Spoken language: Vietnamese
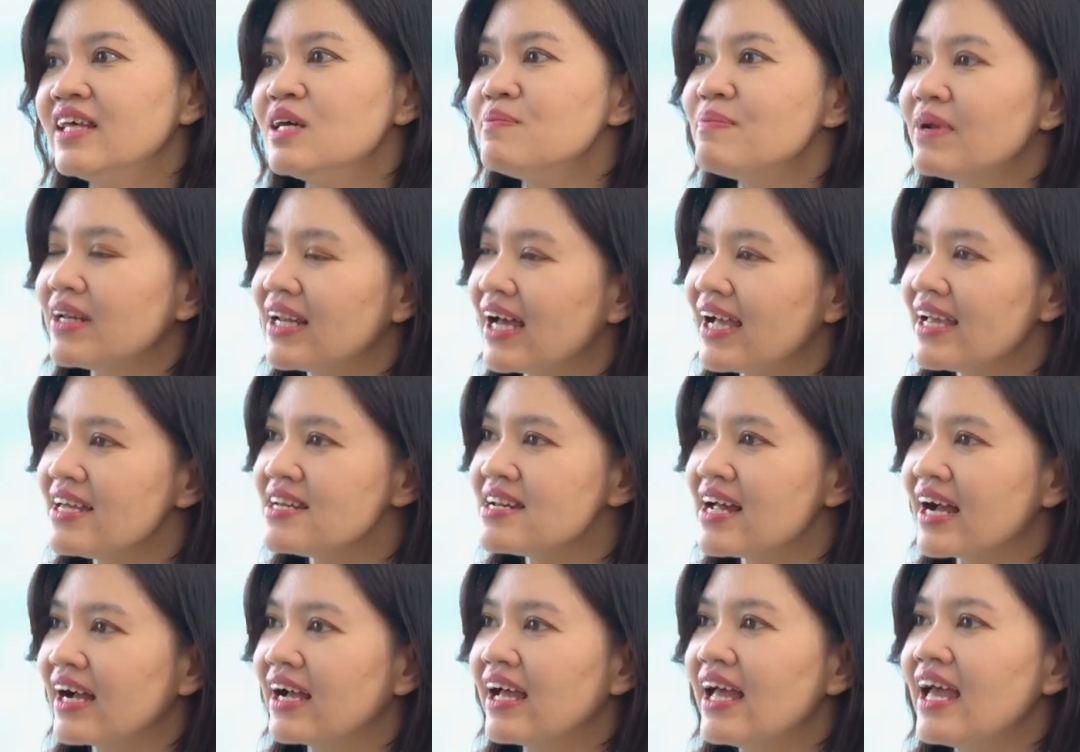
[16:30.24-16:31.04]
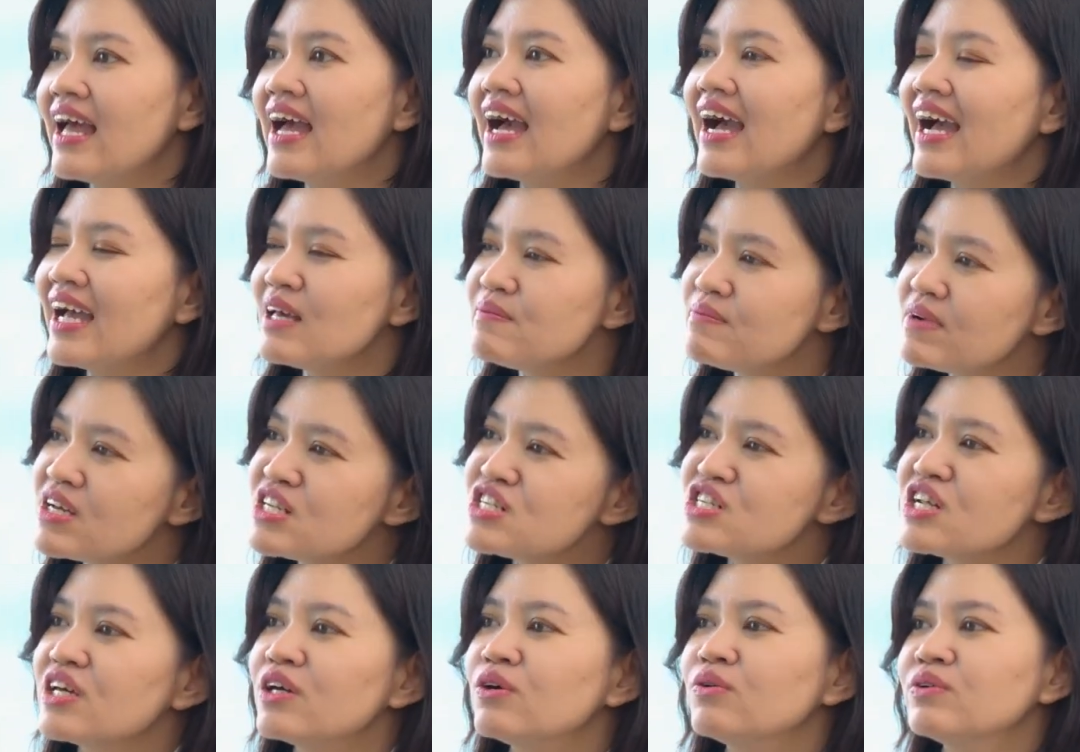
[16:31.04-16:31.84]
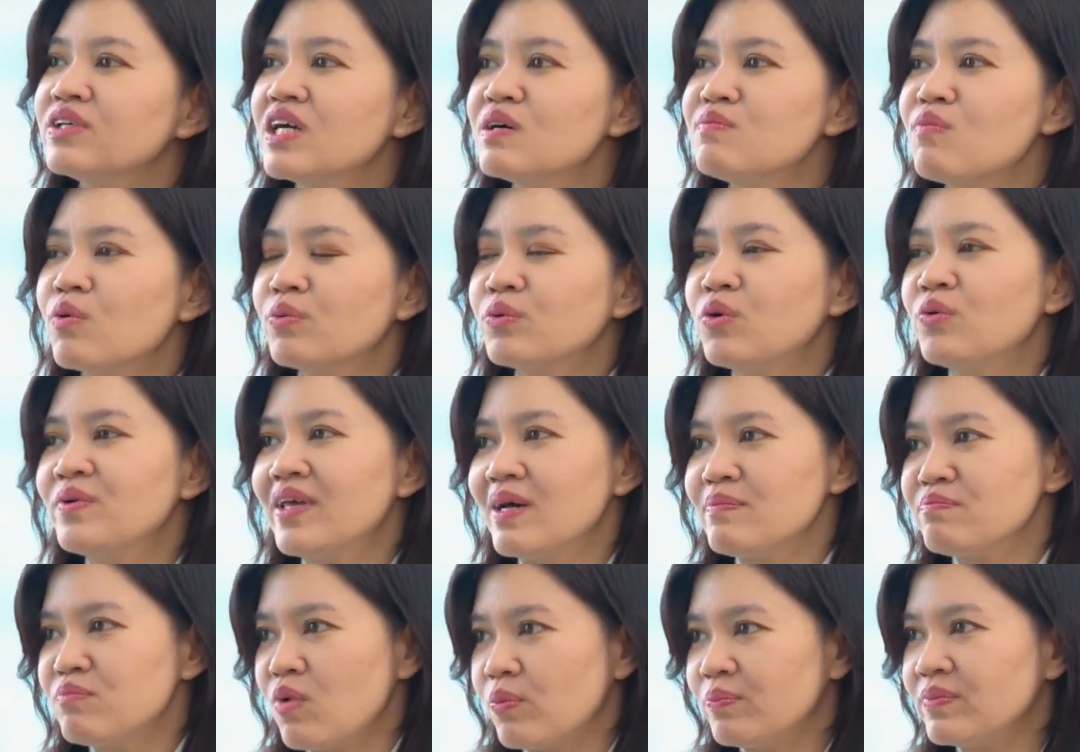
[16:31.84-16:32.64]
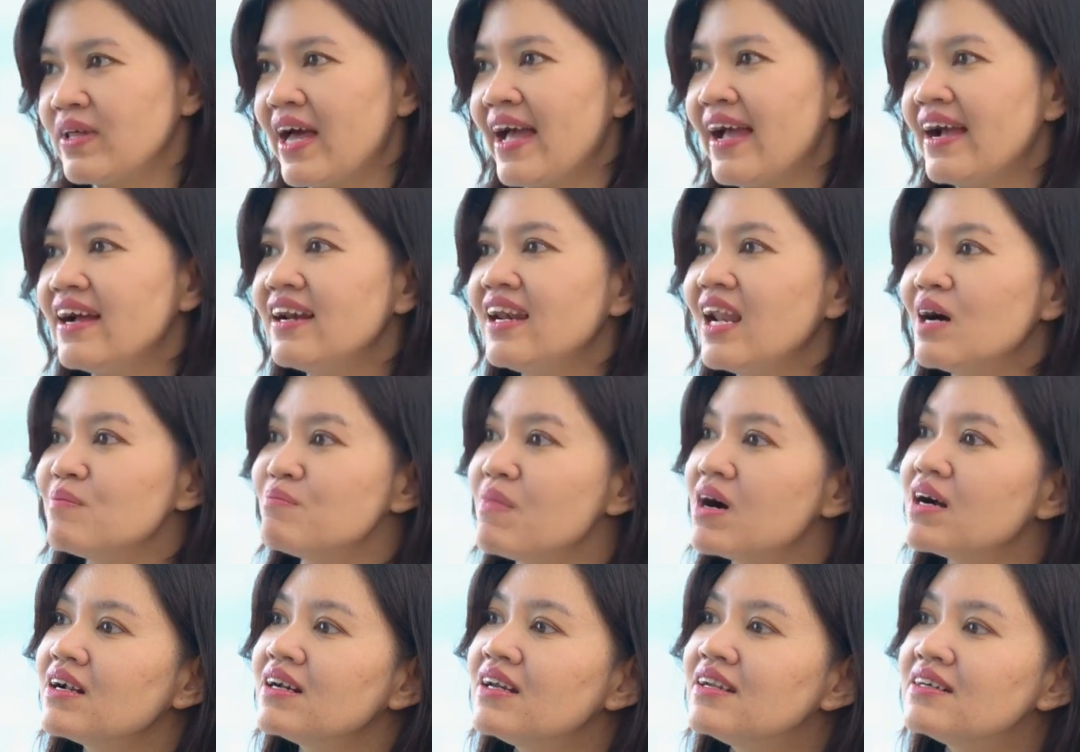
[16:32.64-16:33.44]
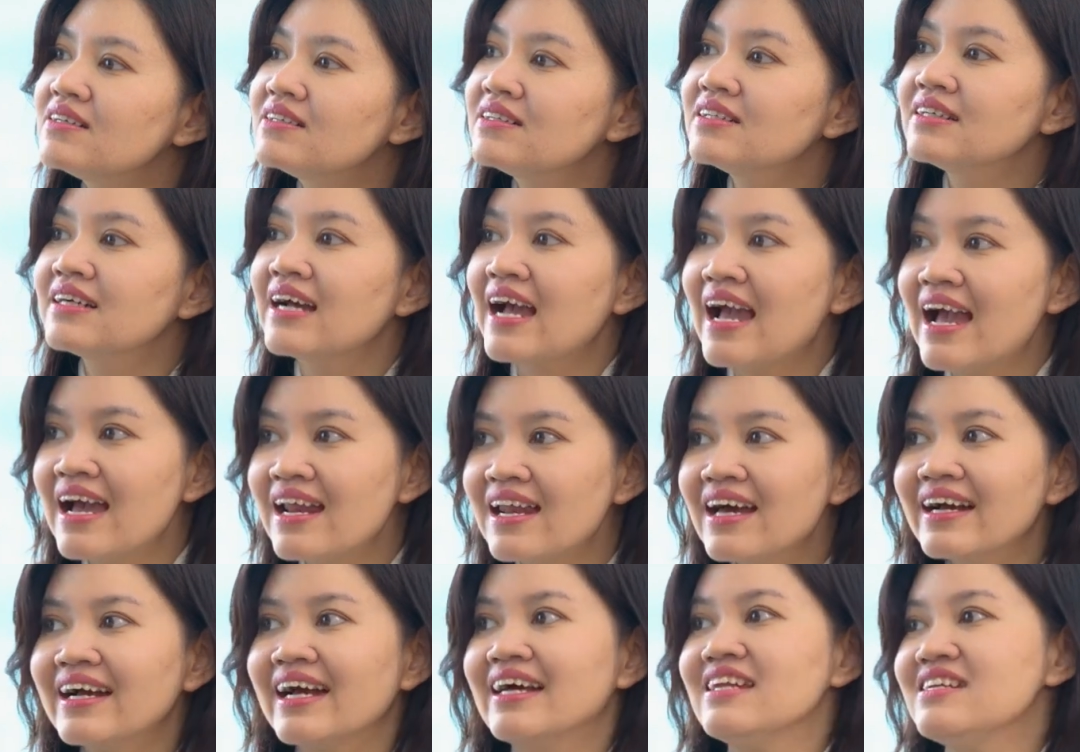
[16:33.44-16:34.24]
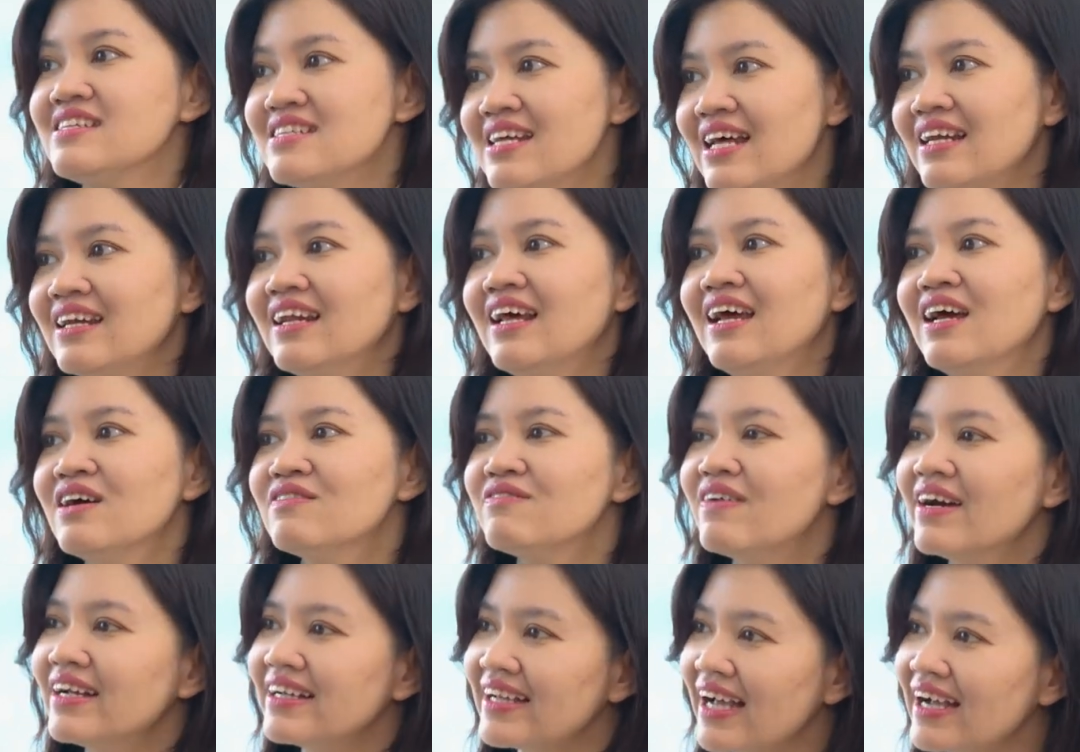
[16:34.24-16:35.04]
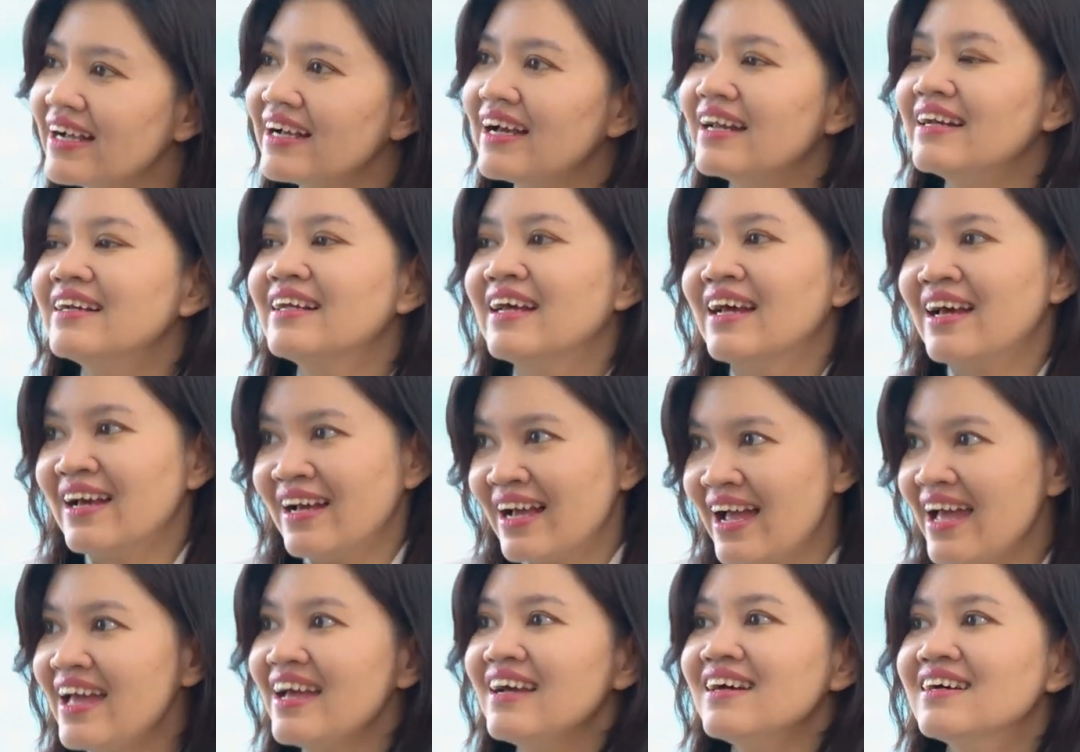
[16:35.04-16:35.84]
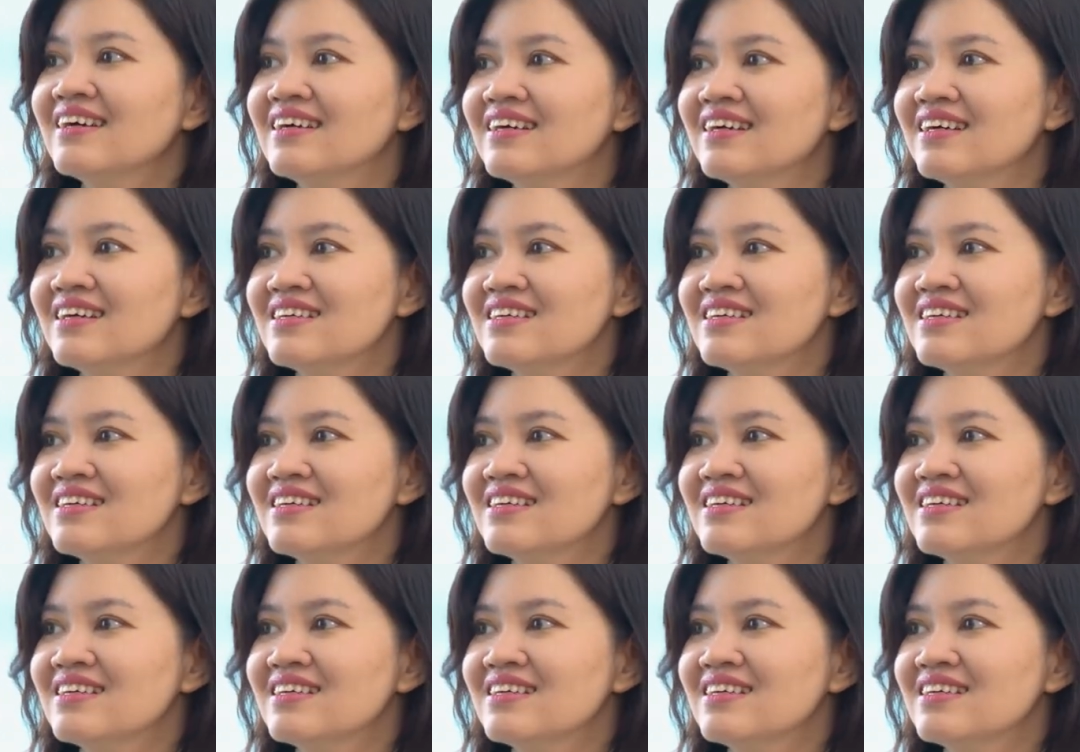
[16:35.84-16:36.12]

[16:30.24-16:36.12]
Thì ừ. mình thấy rằng hai mươi triệu cho một thu nhập một tháng là mức lương khá là cạnh tranh với các ngành nghề khác